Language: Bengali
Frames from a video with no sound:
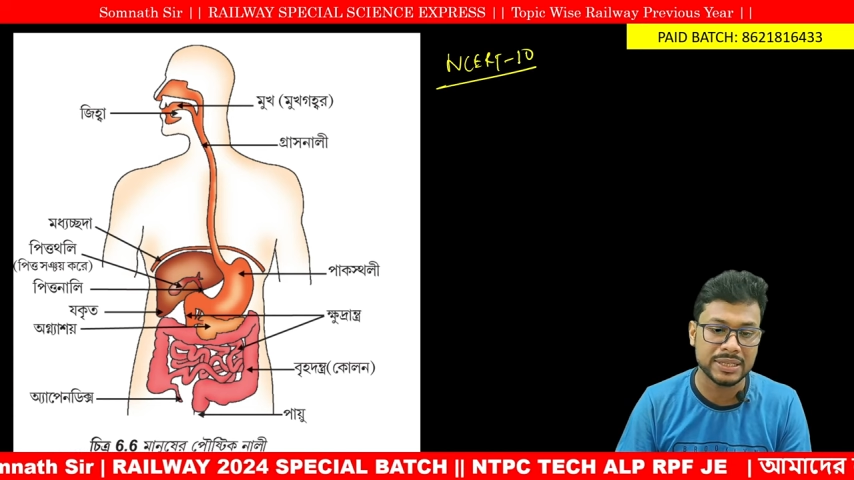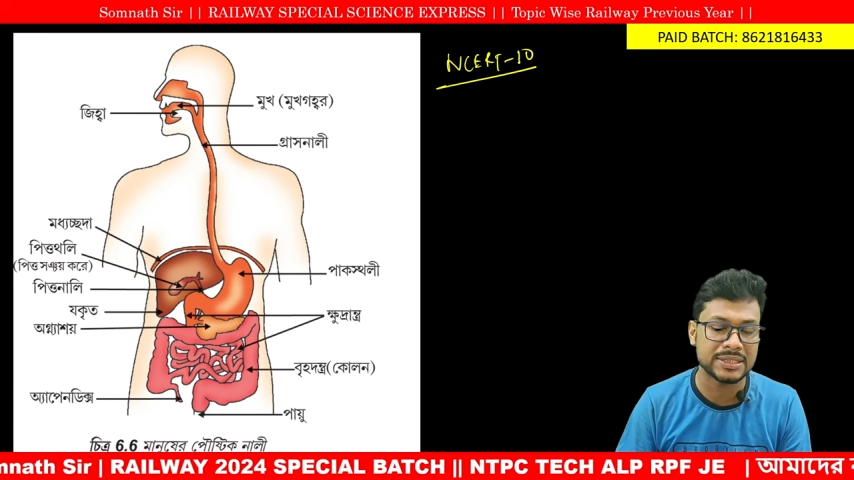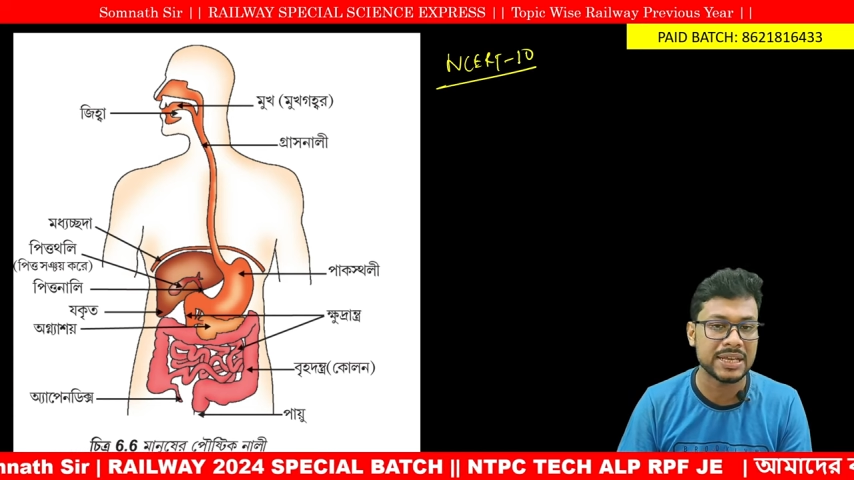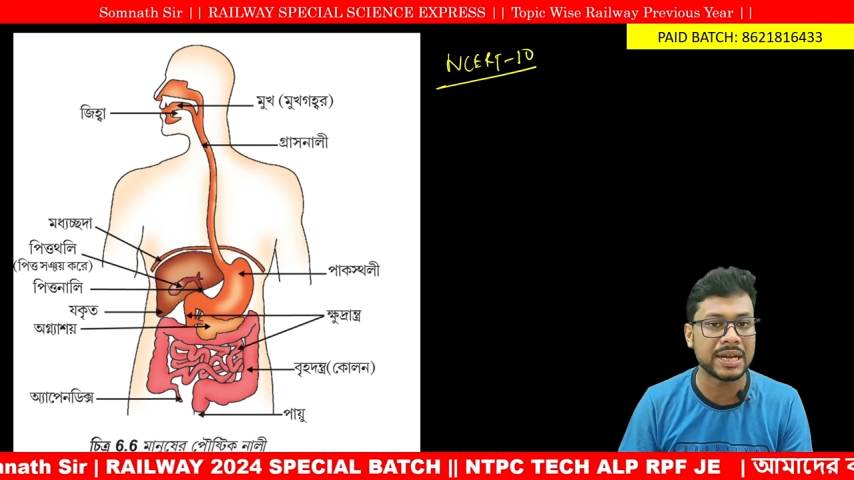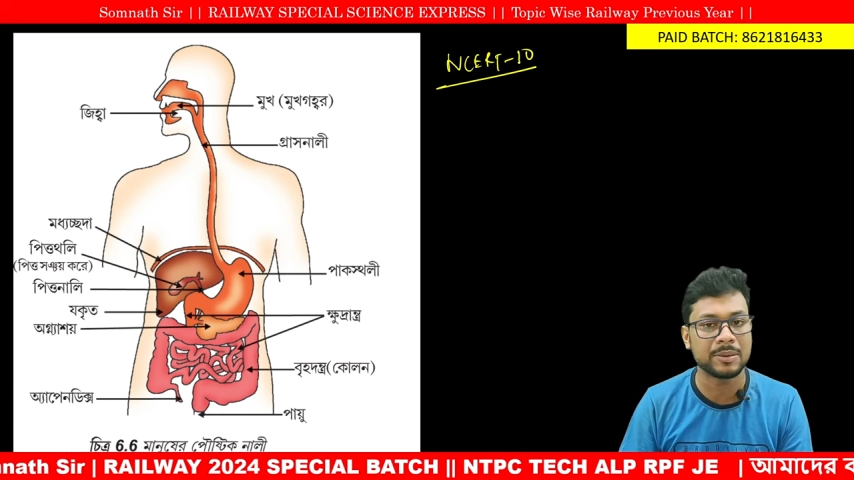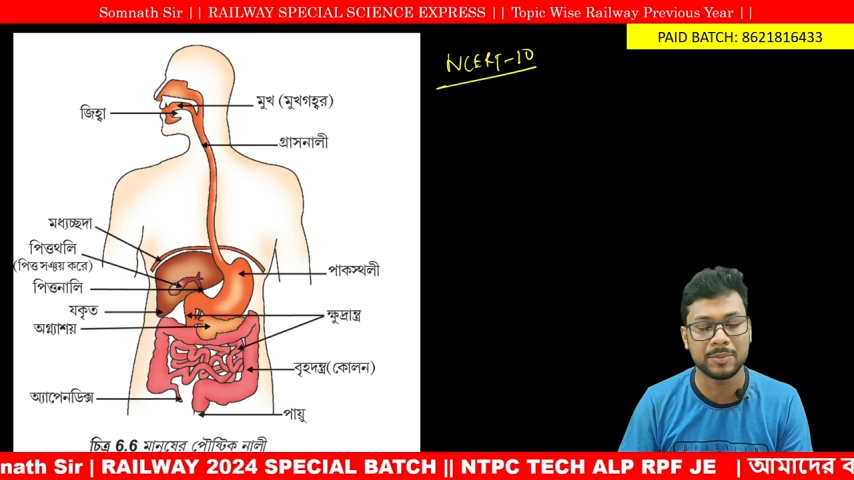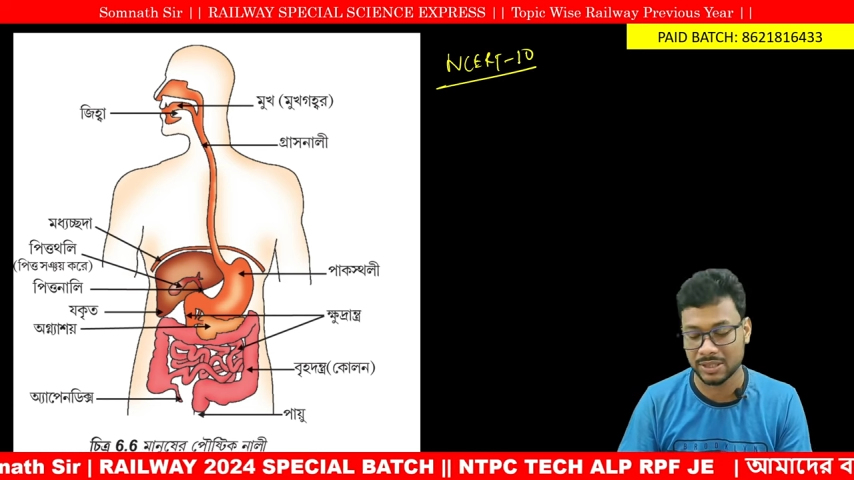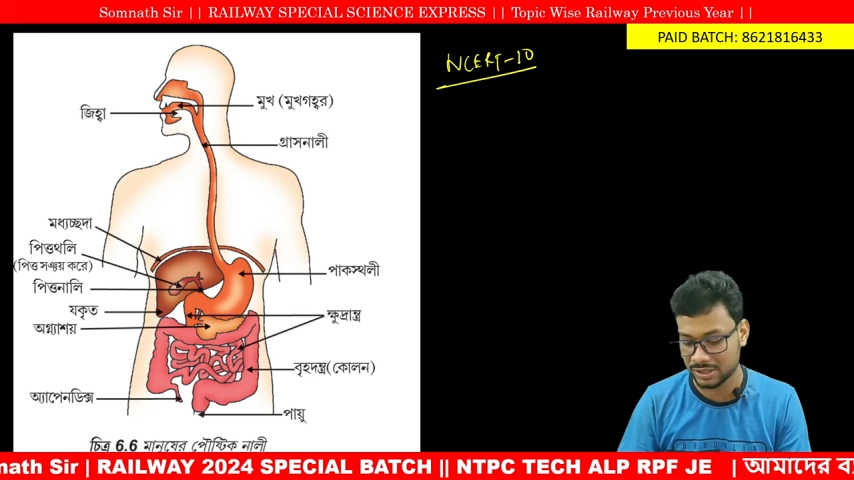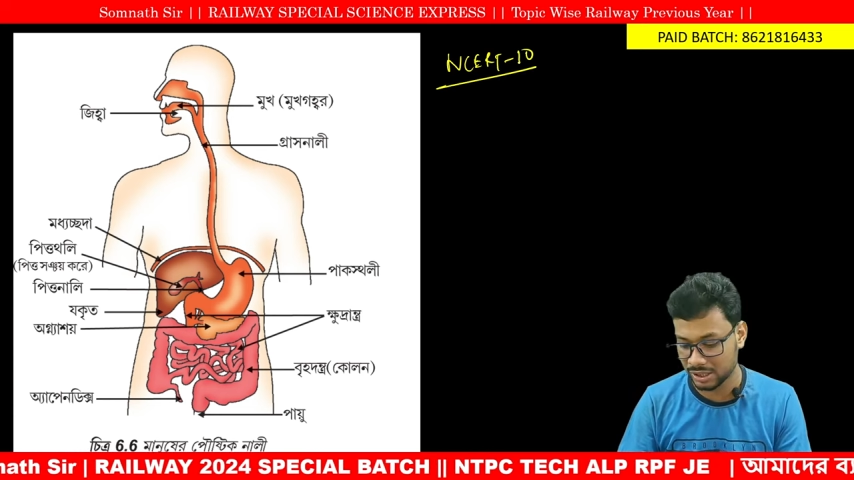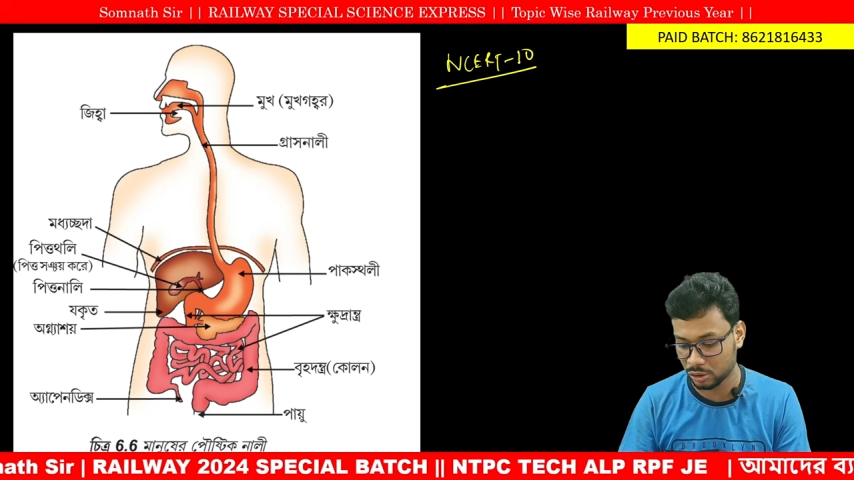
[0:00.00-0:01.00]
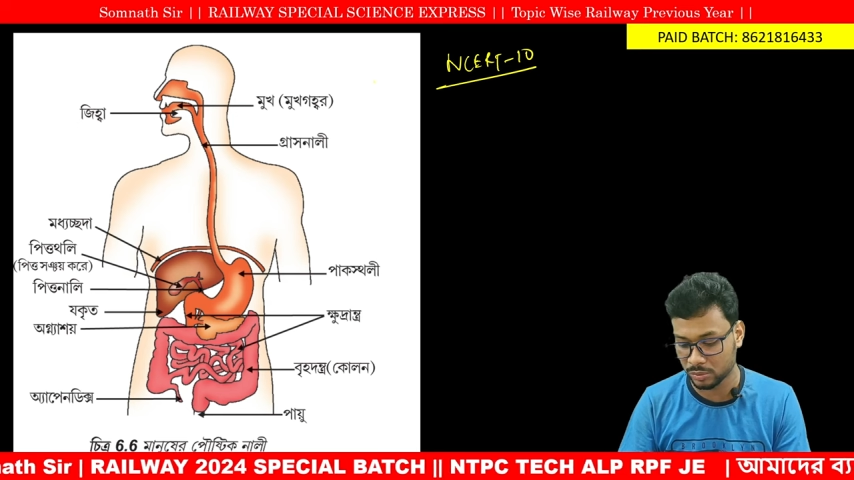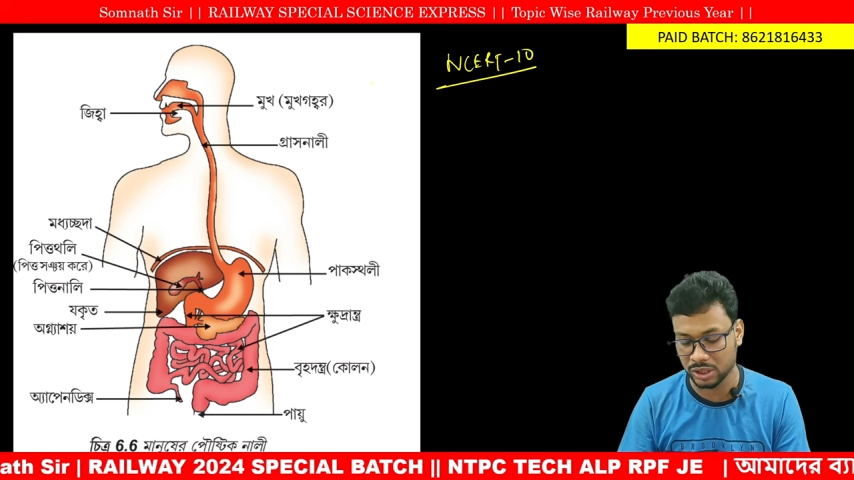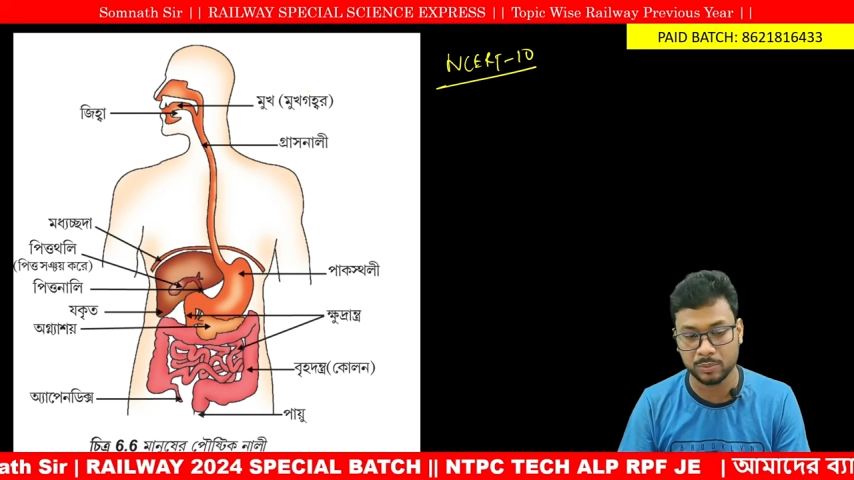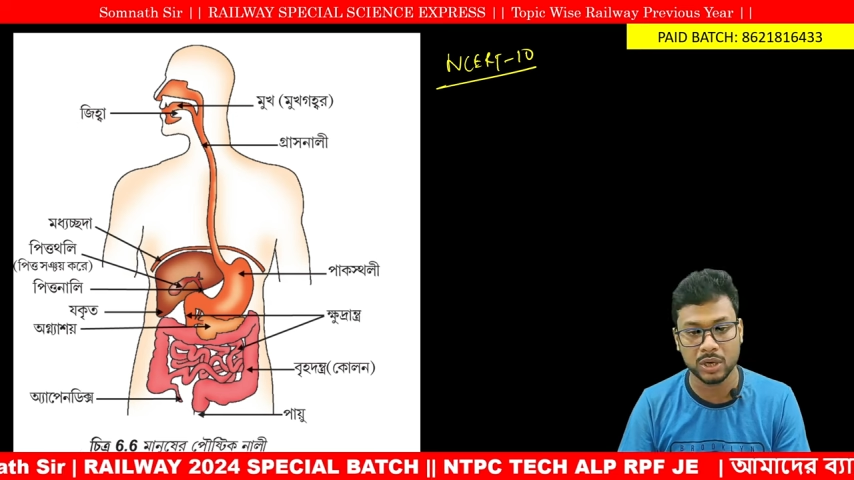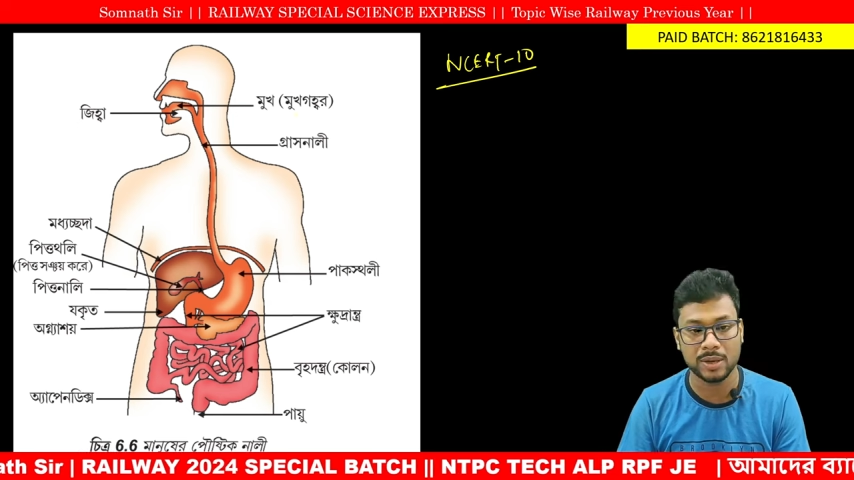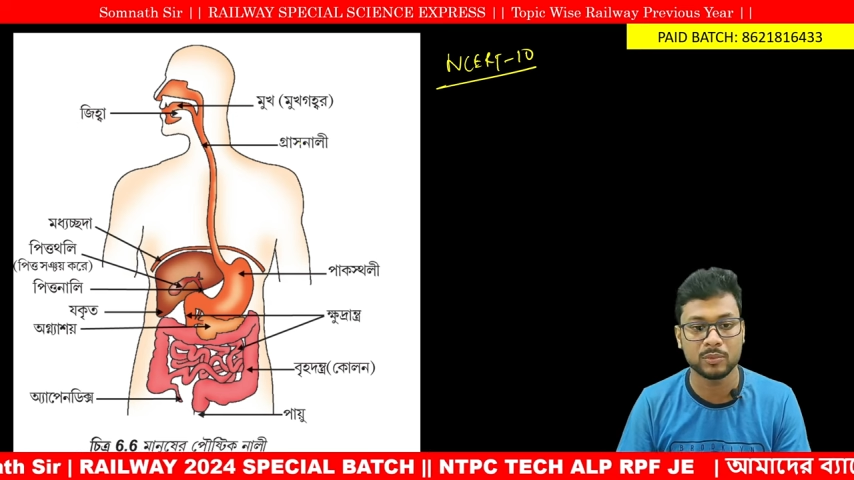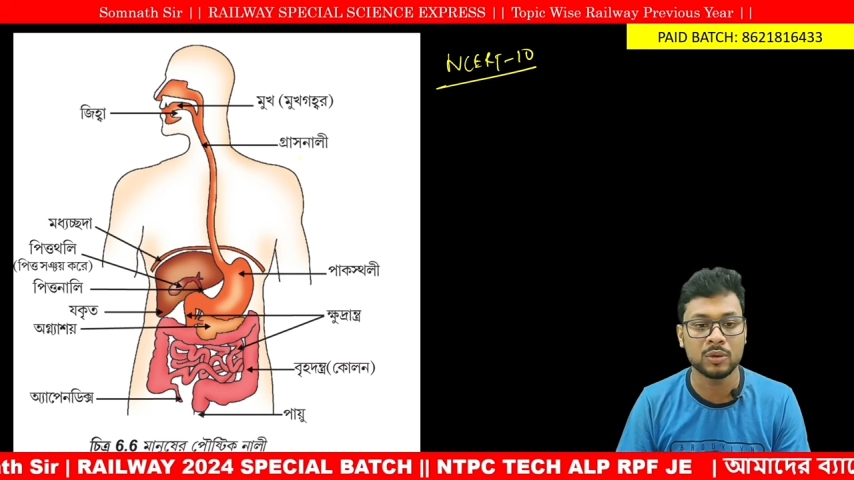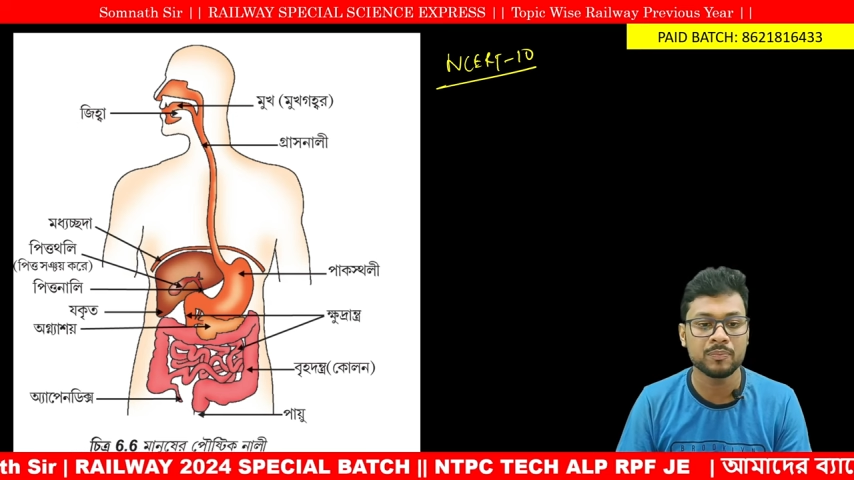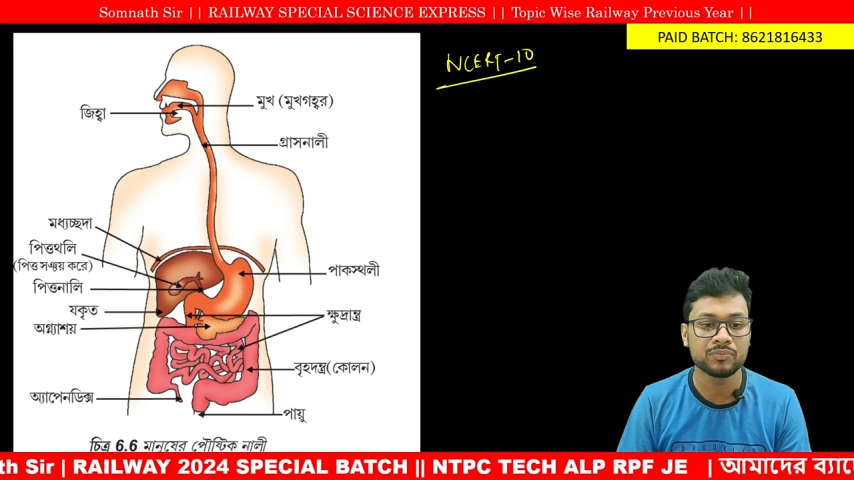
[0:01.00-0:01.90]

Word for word: এনসিআরটি বেসটাই e তোমাদের পড়াবো